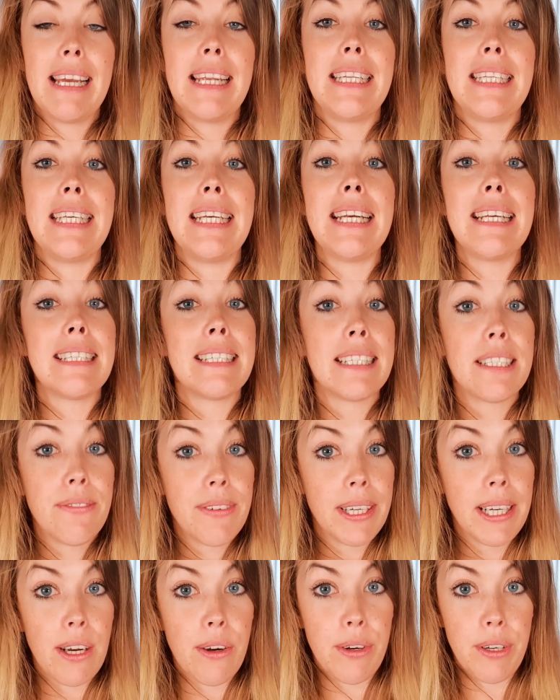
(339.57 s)
Die ist
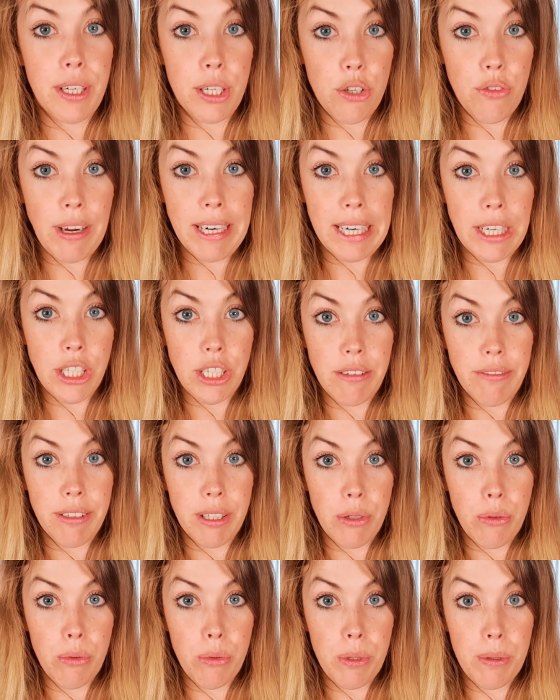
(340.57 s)
deswegen auch in der Schwangerschaft
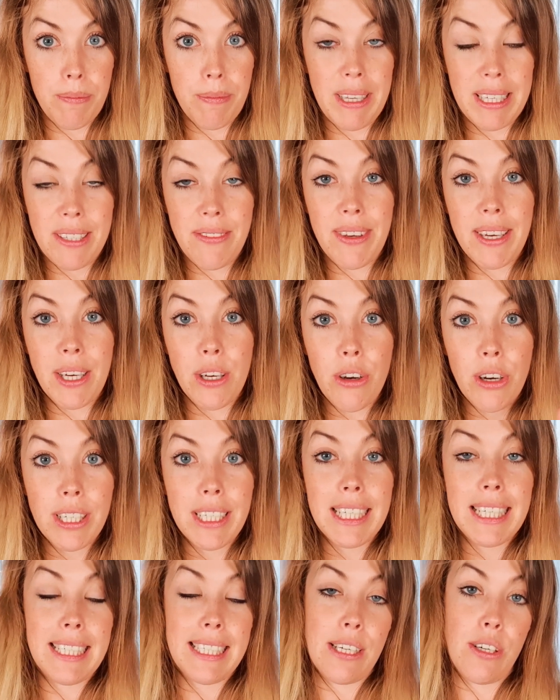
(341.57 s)
erhöht. Deswegen könnt
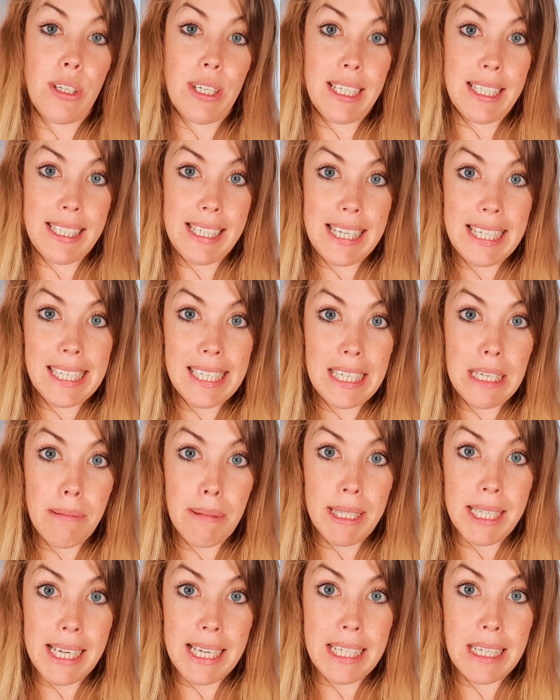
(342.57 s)
ihr das auch tatsächlich die
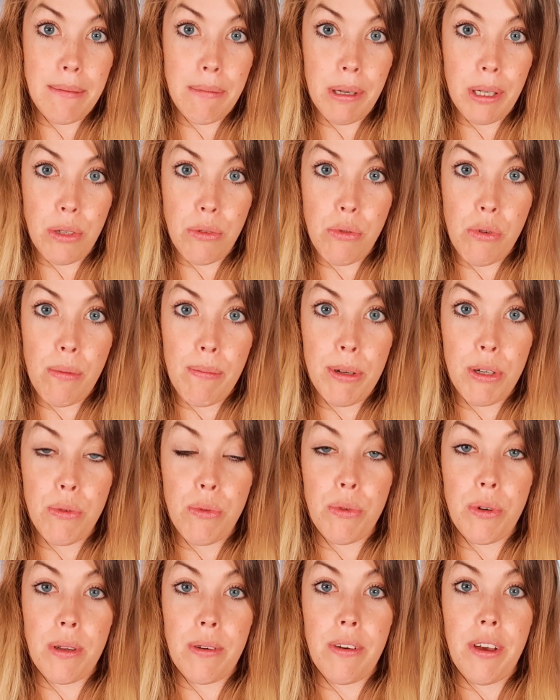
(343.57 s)

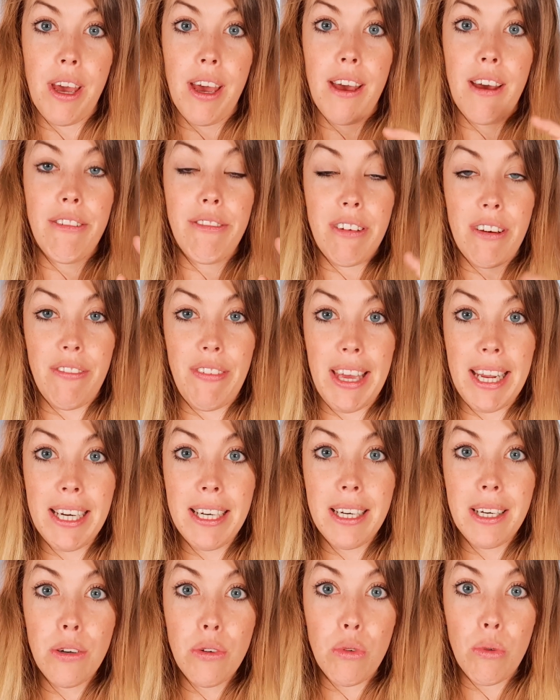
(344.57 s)
Basaltemperaturmethode
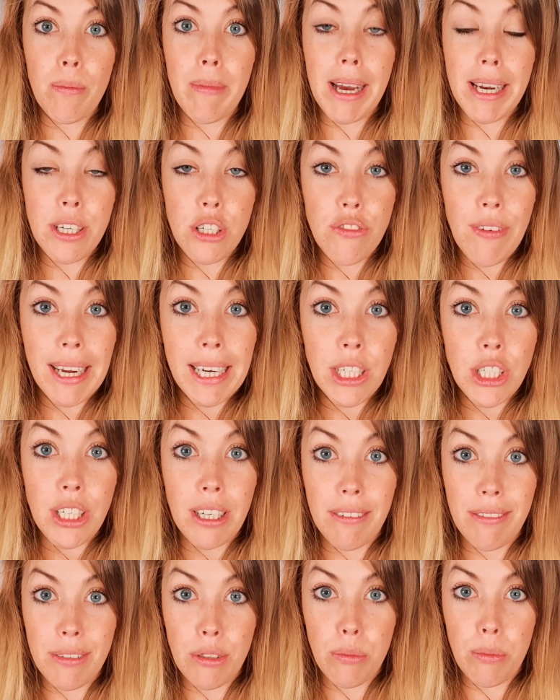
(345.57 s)
verwenden, um eine
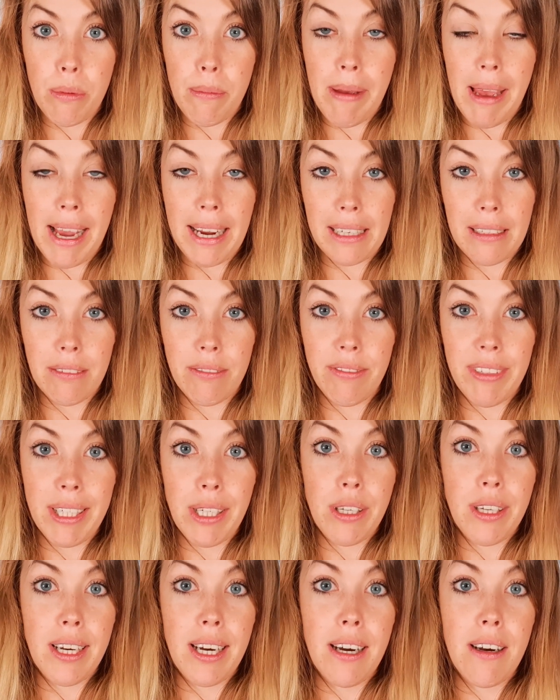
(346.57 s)
Schwangerschaft zu bemerken. Wenn
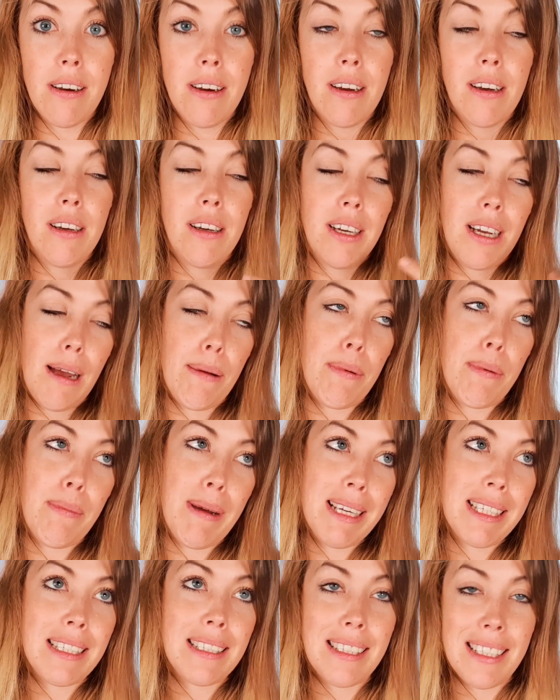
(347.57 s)
ihr, aber
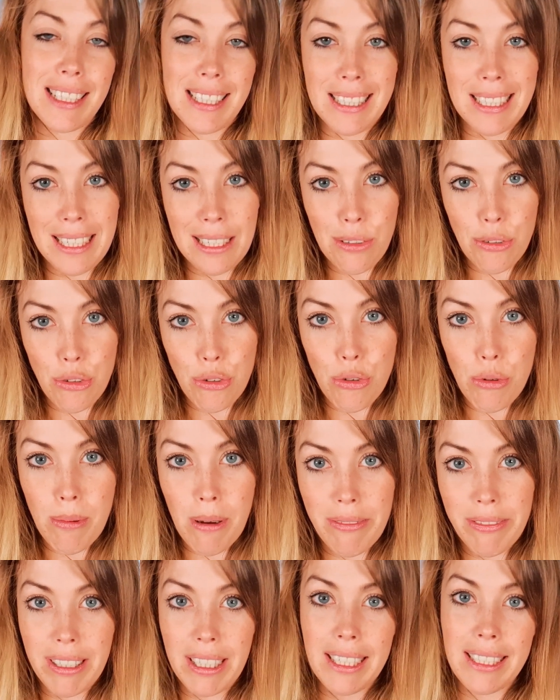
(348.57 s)
meistens seid ihr dann auch schon
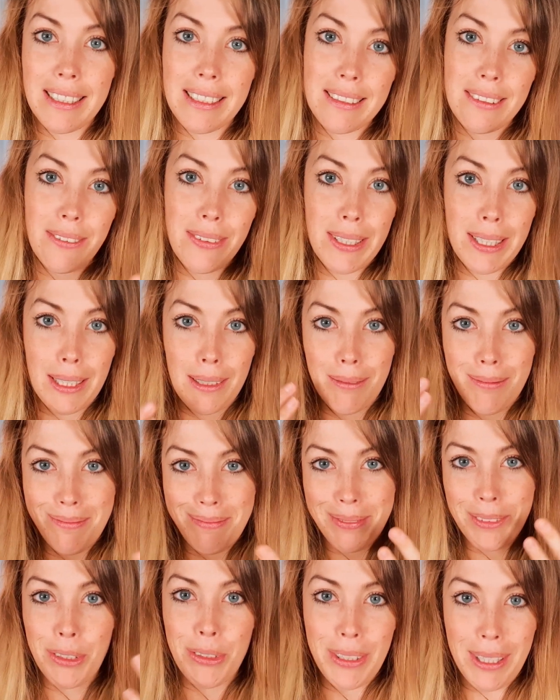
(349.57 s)
überfällig deswegen.
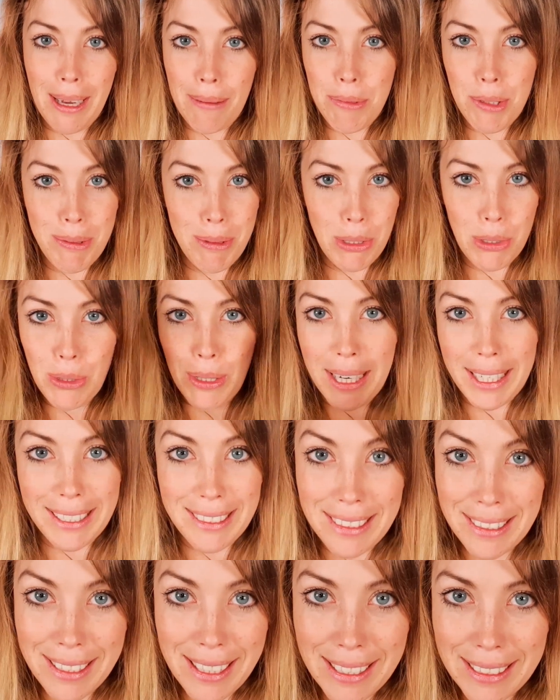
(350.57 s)
Und ihr habt sowieso
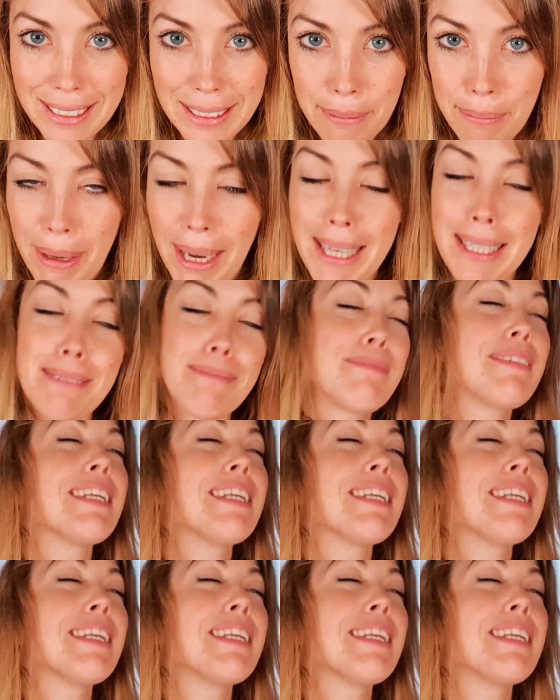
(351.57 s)
längst einen Test gemacht.